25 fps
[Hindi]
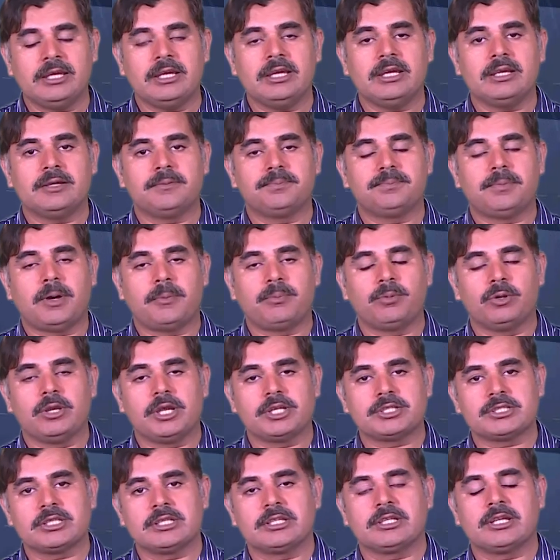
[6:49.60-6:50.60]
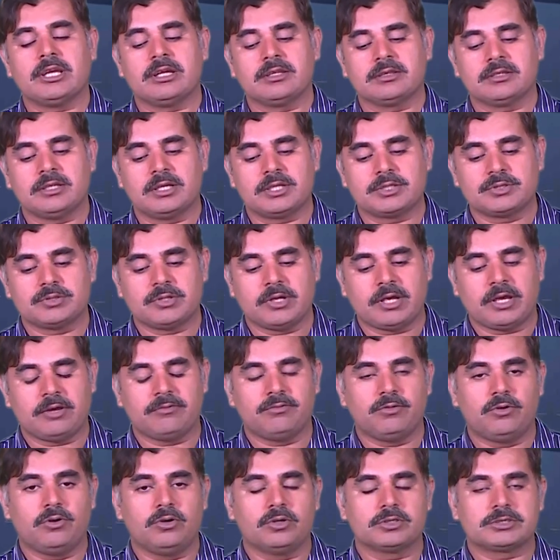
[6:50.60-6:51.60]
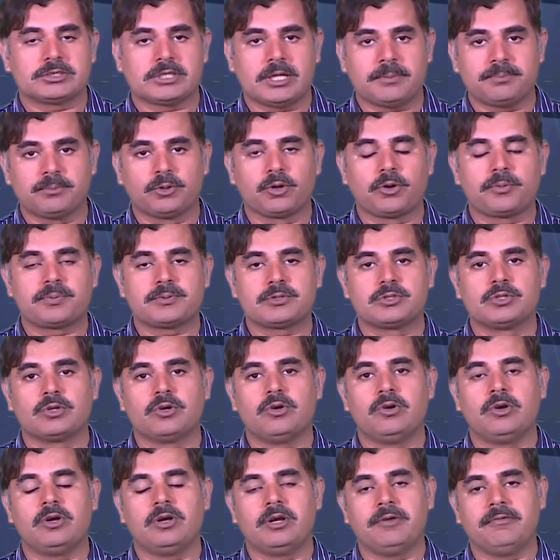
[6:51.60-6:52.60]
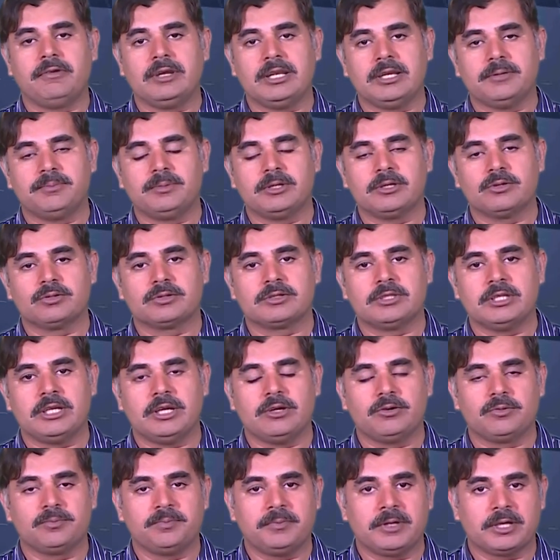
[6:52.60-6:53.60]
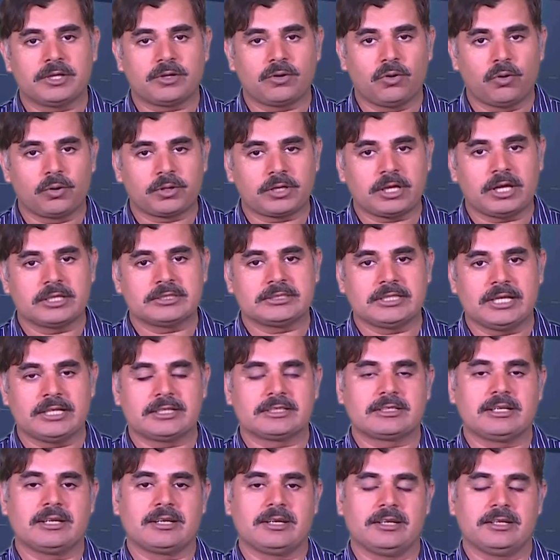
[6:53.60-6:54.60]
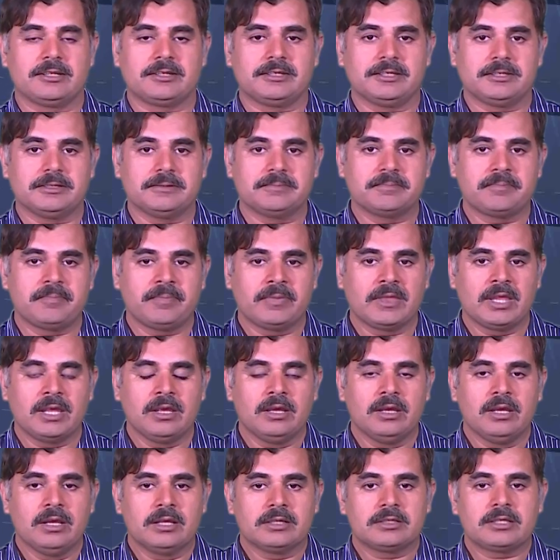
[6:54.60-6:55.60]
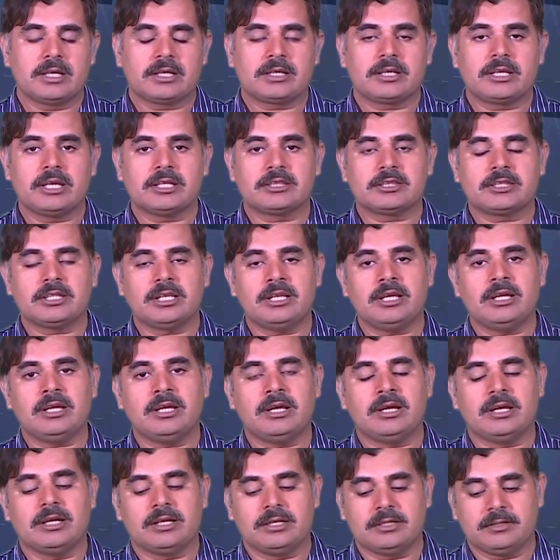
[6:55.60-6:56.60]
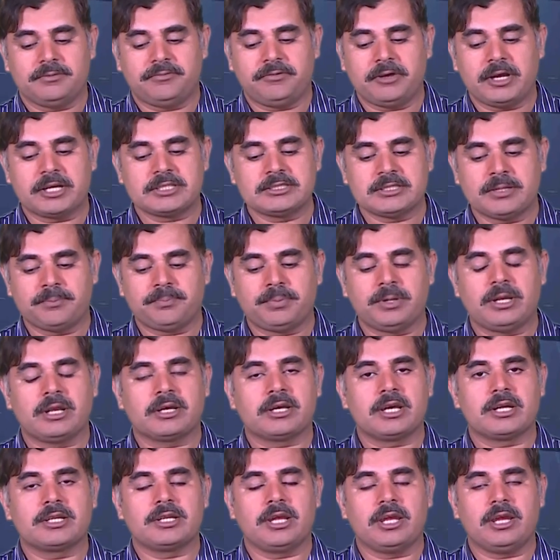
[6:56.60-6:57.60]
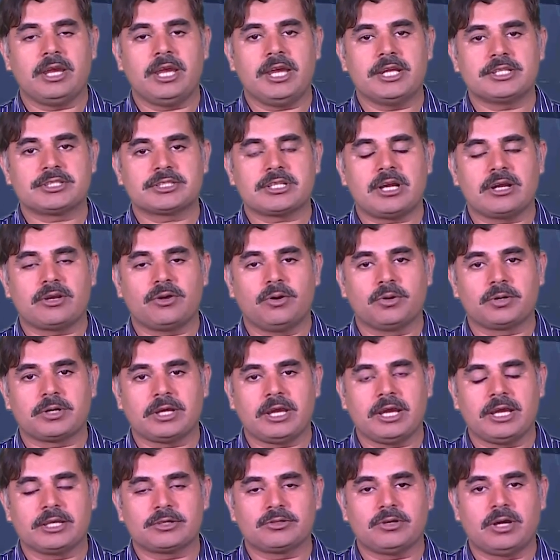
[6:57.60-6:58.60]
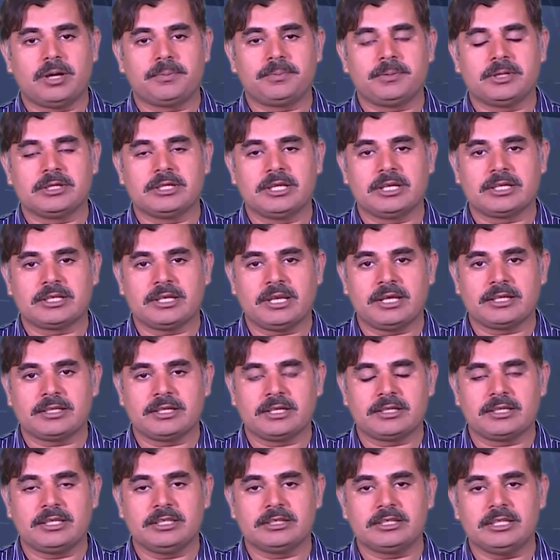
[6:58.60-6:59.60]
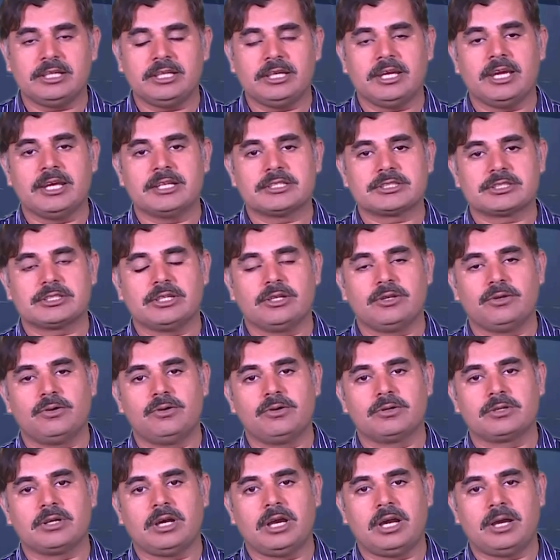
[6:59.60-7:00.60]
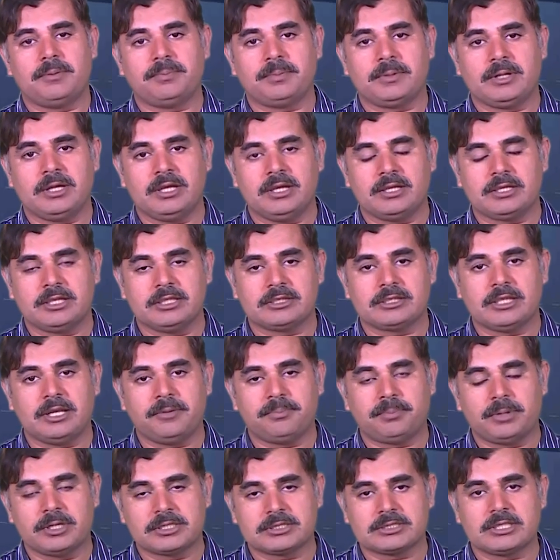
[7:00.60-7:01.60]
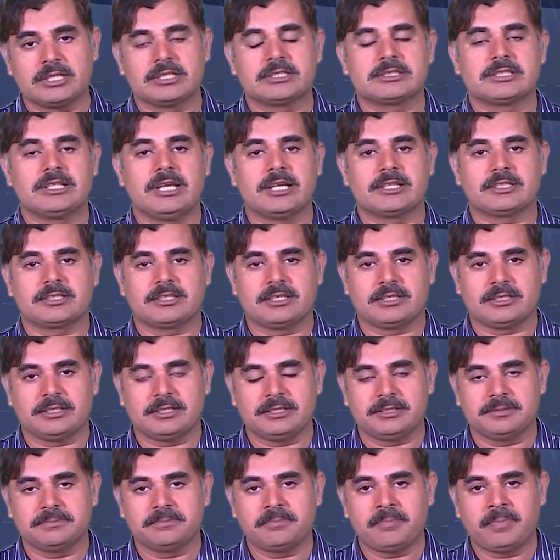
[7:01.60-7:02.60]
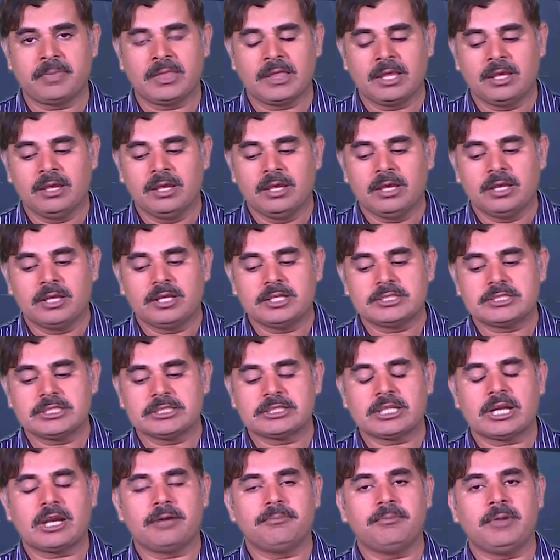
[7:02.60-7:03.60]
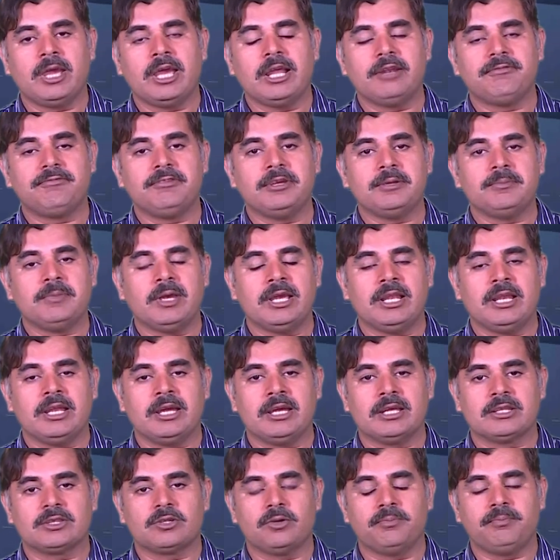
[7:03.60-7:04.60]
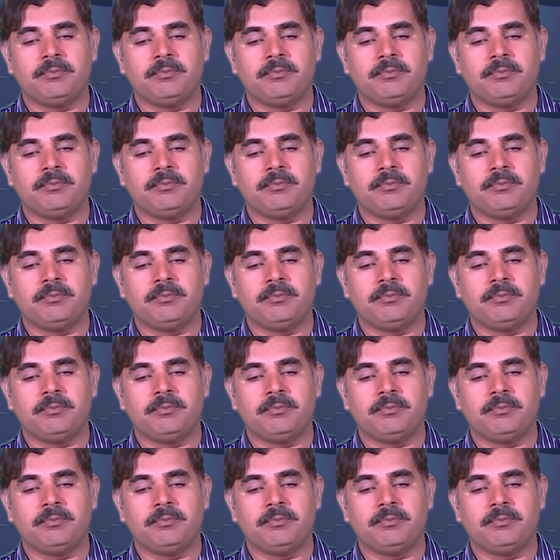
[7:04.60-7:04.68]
ही पॉपुलेशन के अंदर जो है वो सब ग्रुप्स जो अवेलेबल होते हैं उनमें कोटा सेट कर लेते हैं कि कितना फॉर एग्जांपल अगर एज का कोटा है तो आपने देखना है कि कितनी एज के लोग आपने कितने परसेंट सेलेक्ट करने हैं इसी तरह मेल फीमेल हैं तो